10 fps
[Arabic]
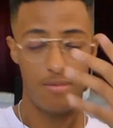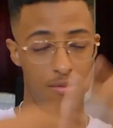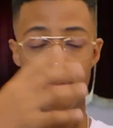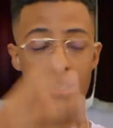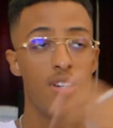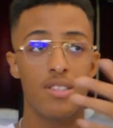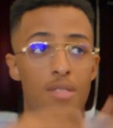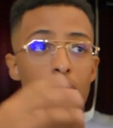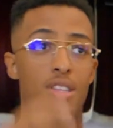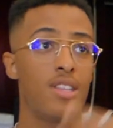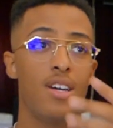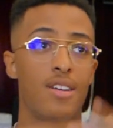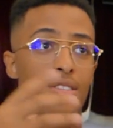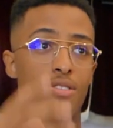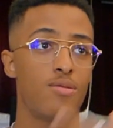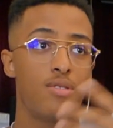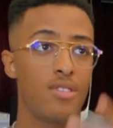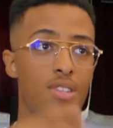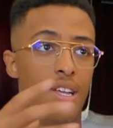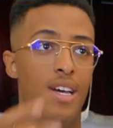ومنها تبدا تتحرك
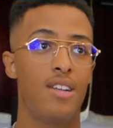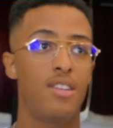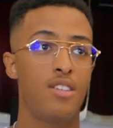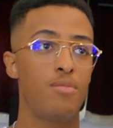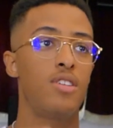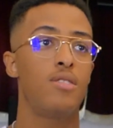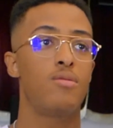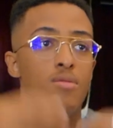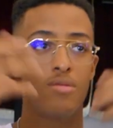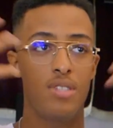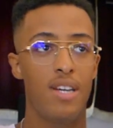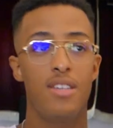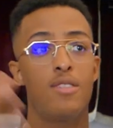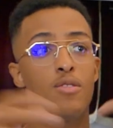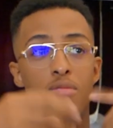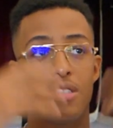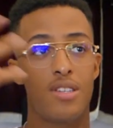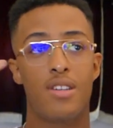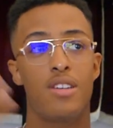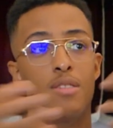شوي الحاله يبداو يحياو
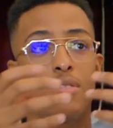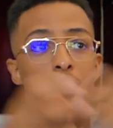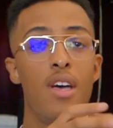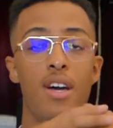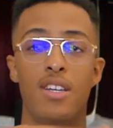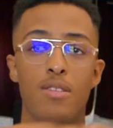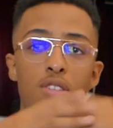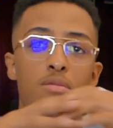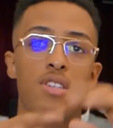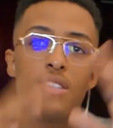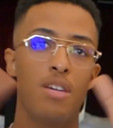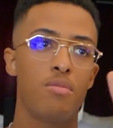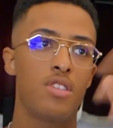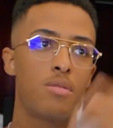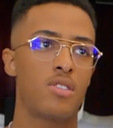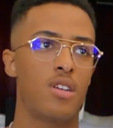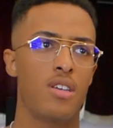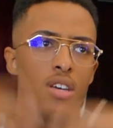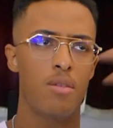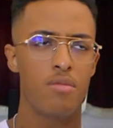المسارح يبدا انا واحد من الناس حاب ندير
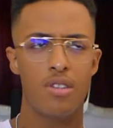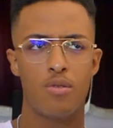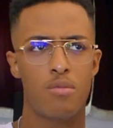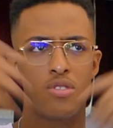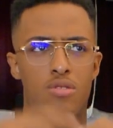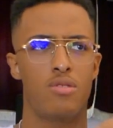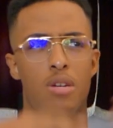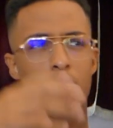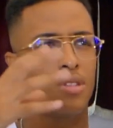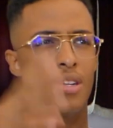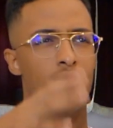مسرحيه حاب ندير منشور شو حاب ندير